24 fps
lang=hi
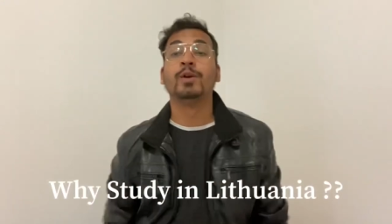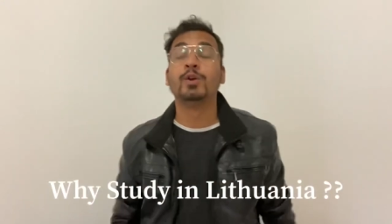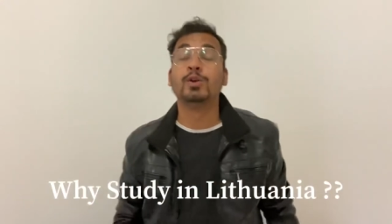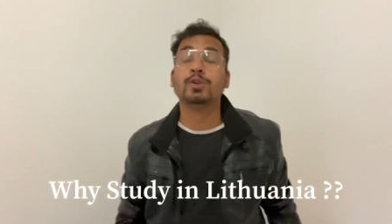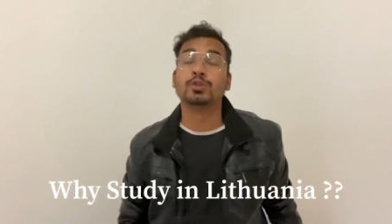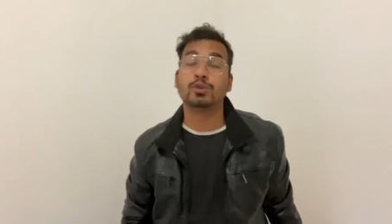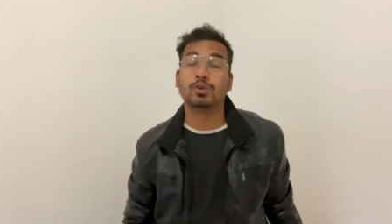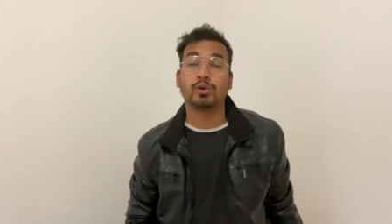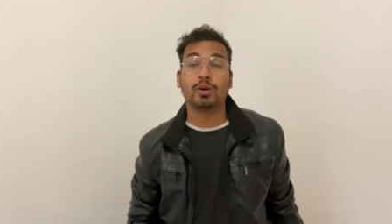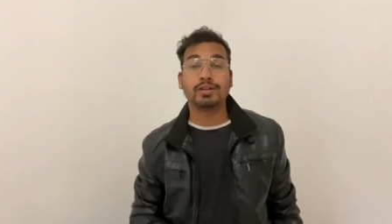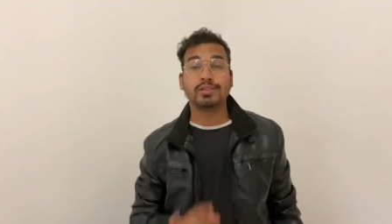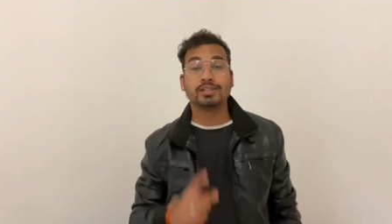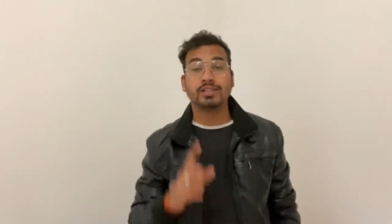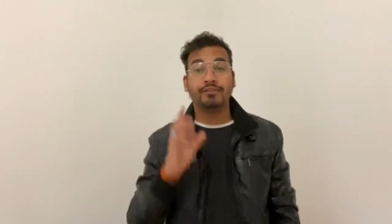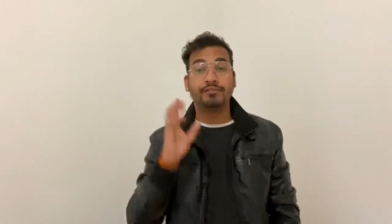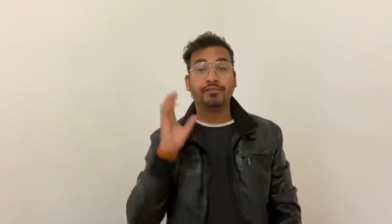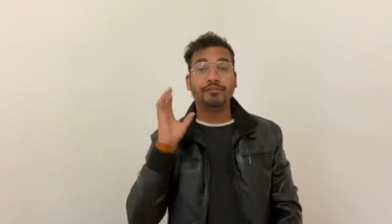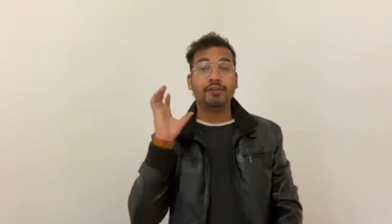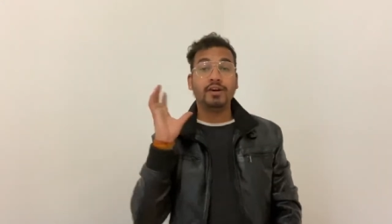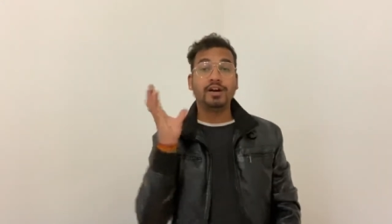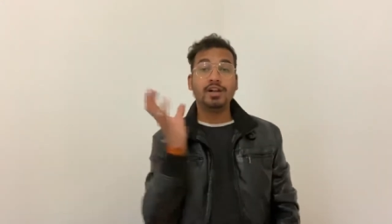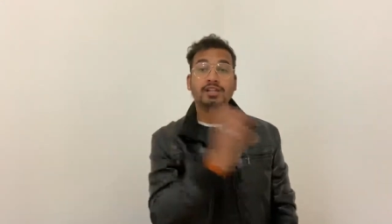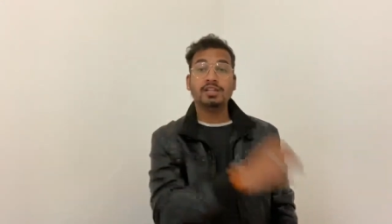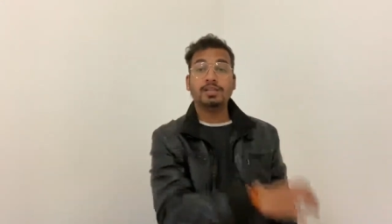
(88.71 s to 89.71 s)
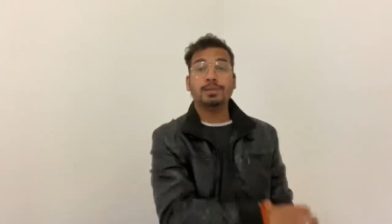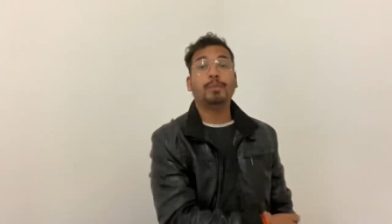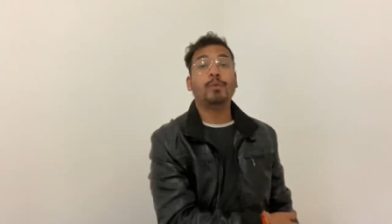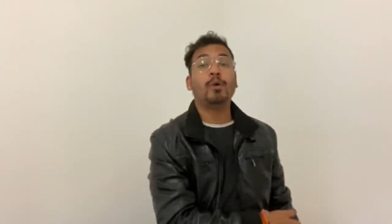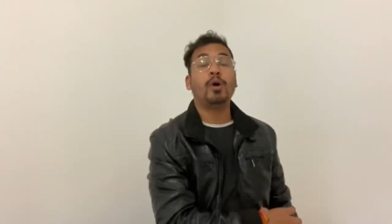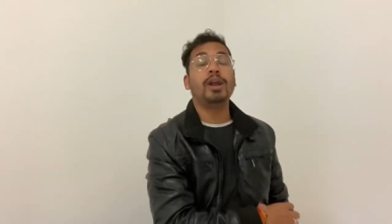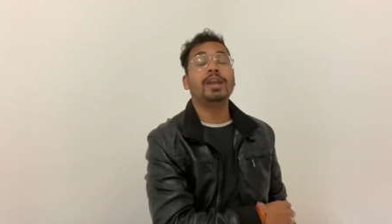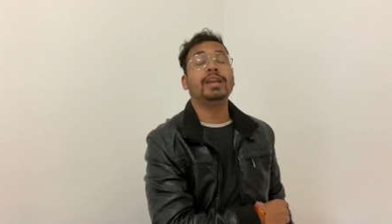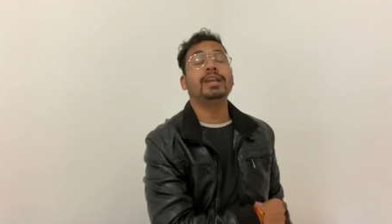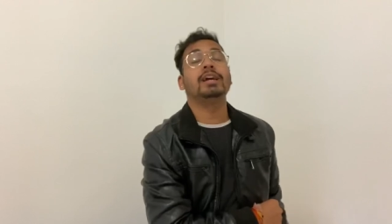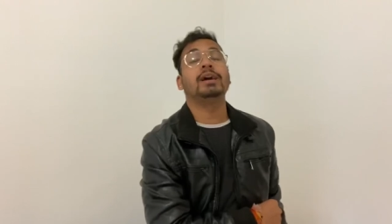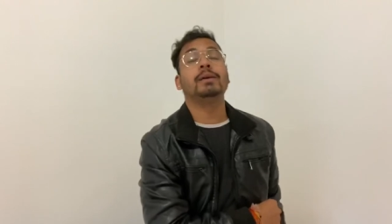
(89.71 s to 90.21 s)
So where the first
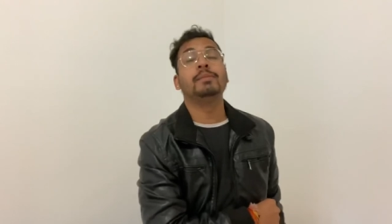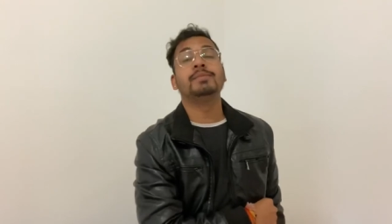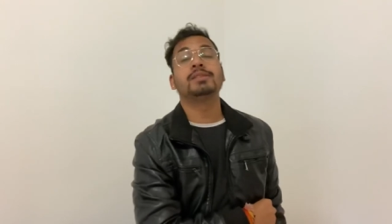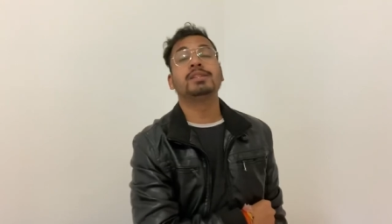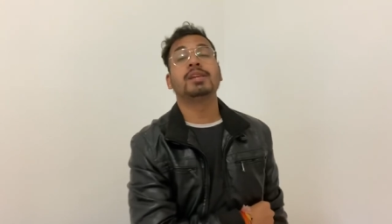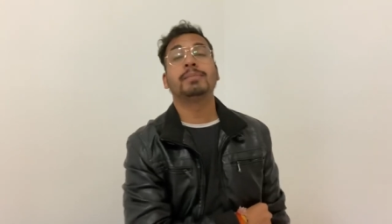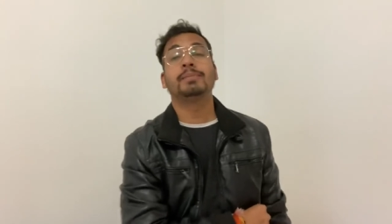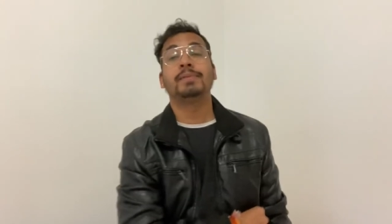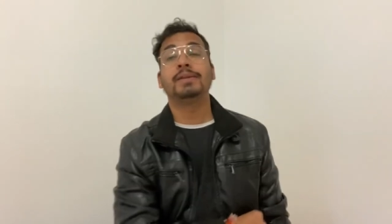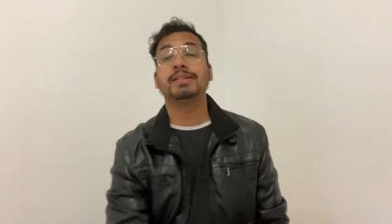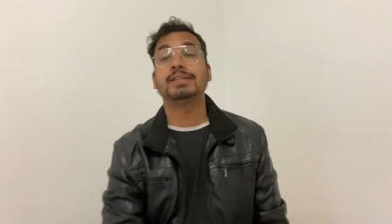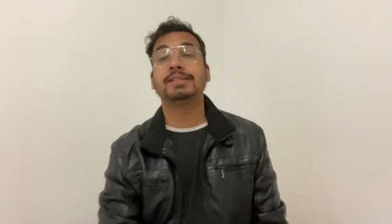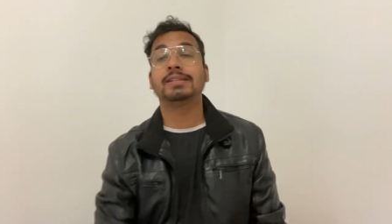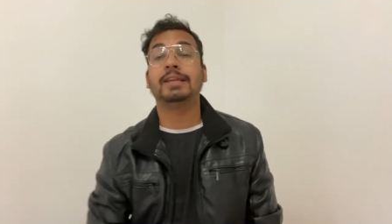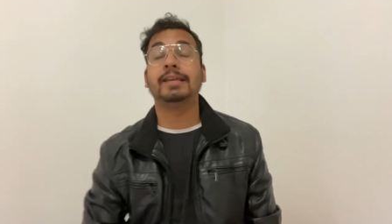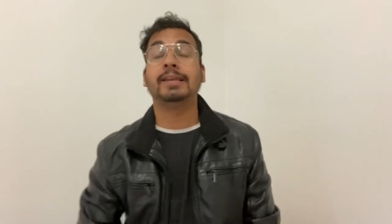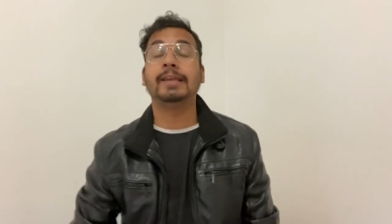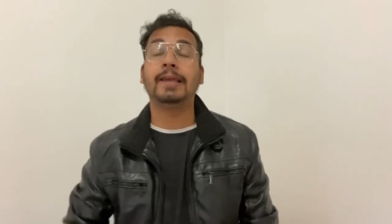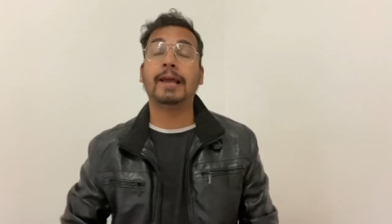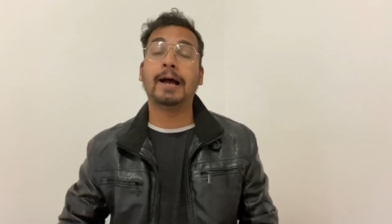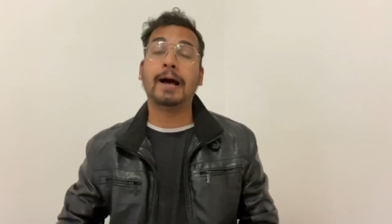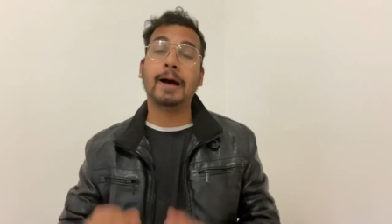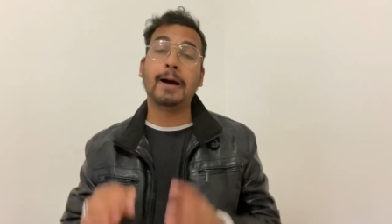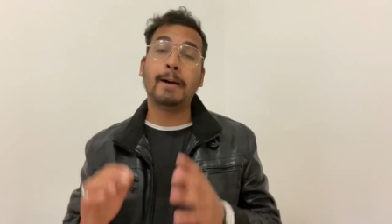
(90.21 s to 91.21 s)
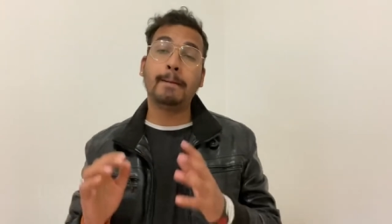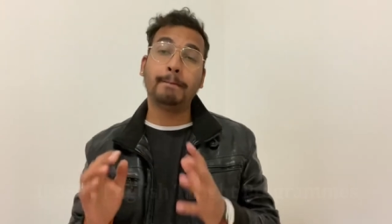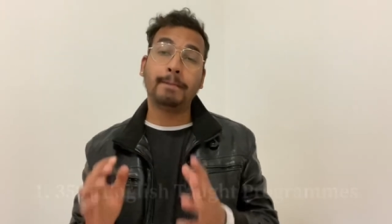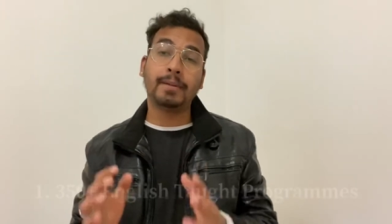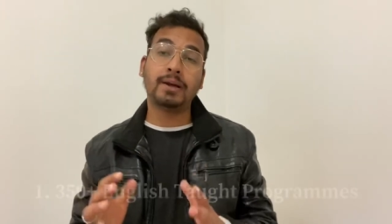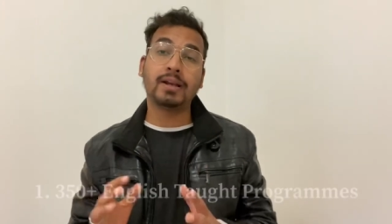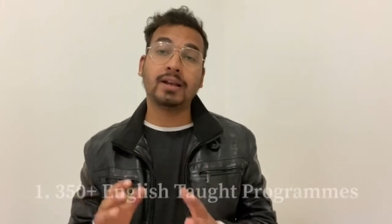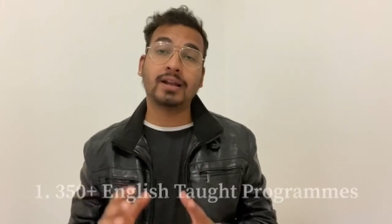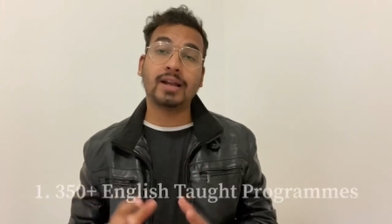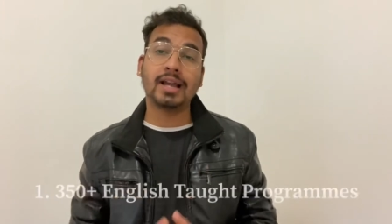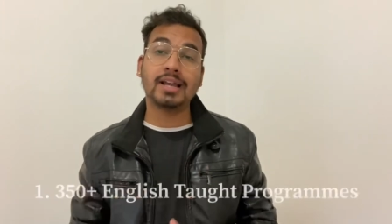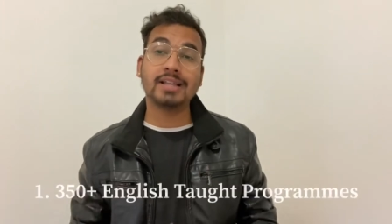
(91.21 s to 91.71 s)
point comes up is कि यहाँ
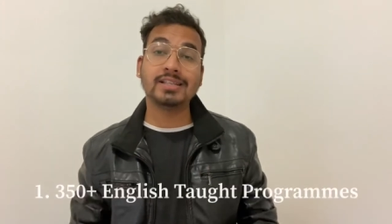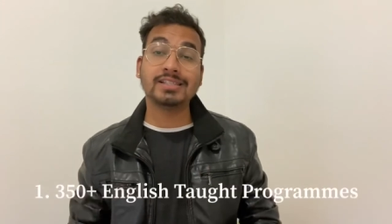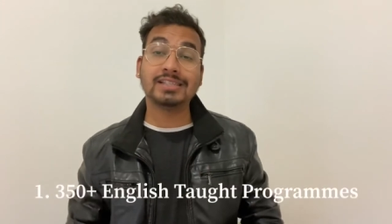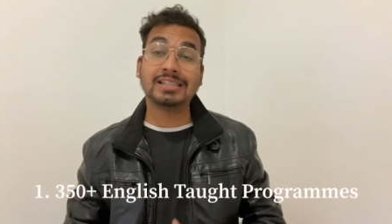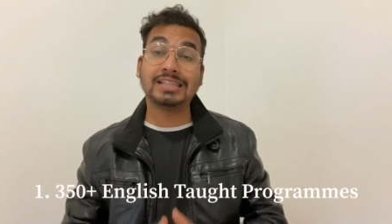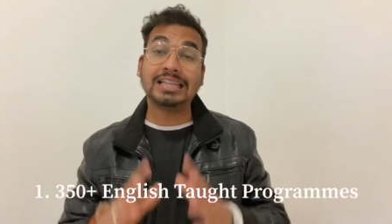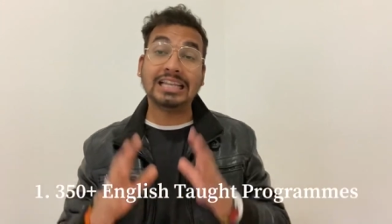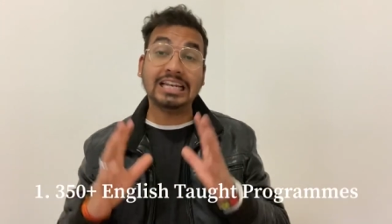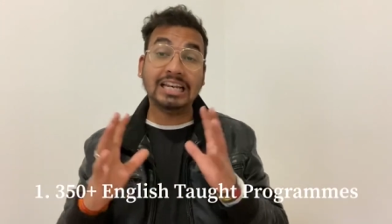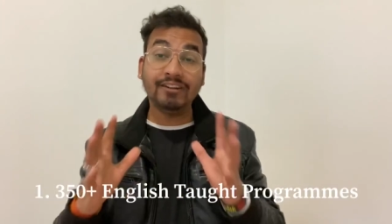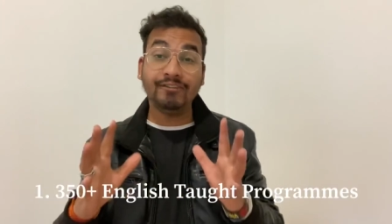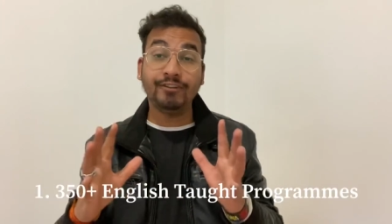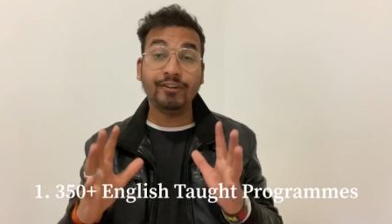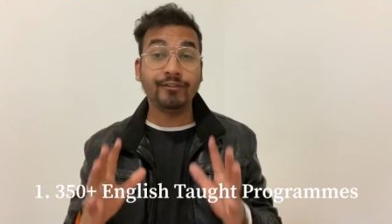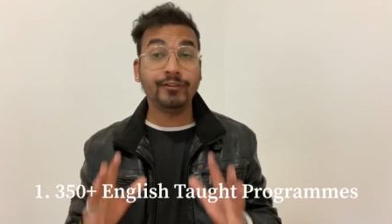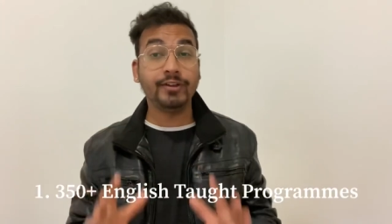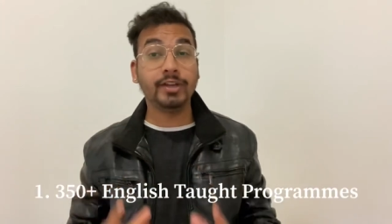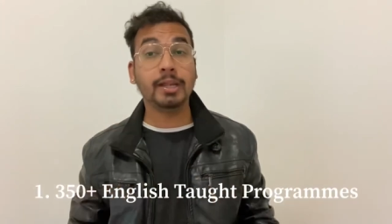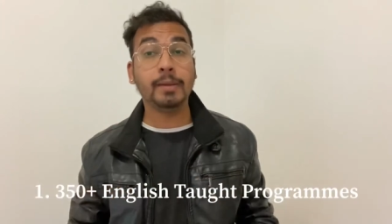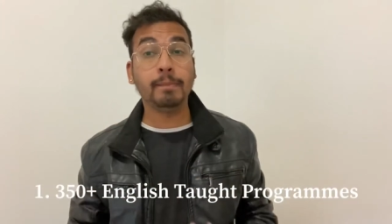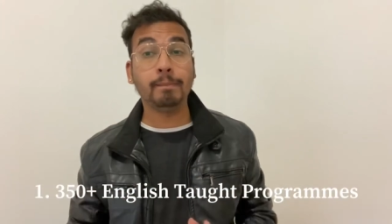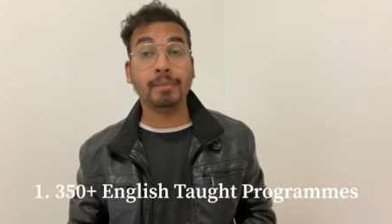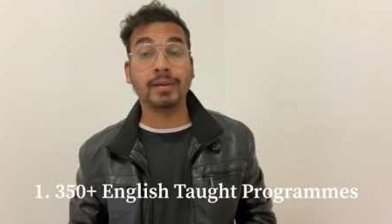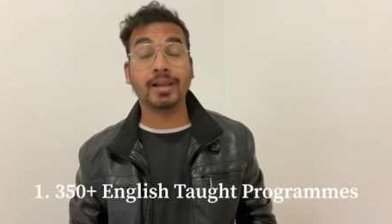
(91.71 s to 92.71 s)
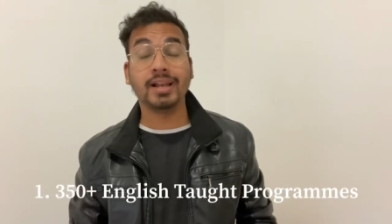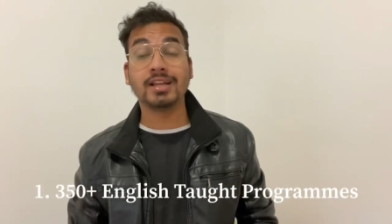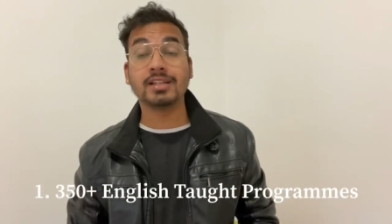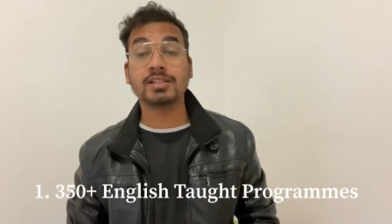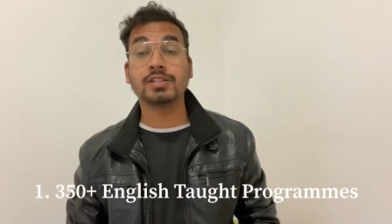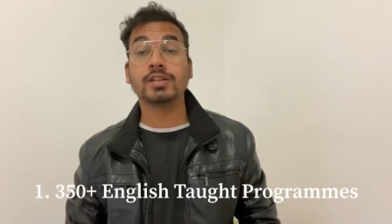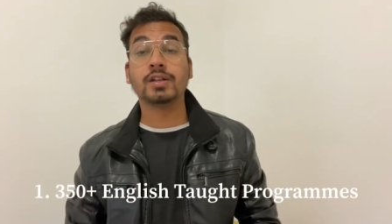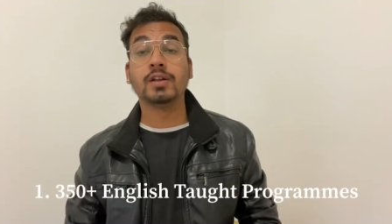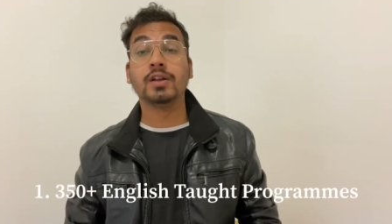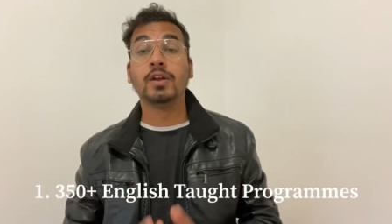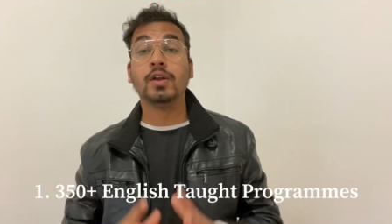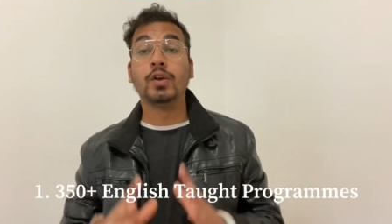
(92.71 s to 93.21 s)
पर guys 350 plus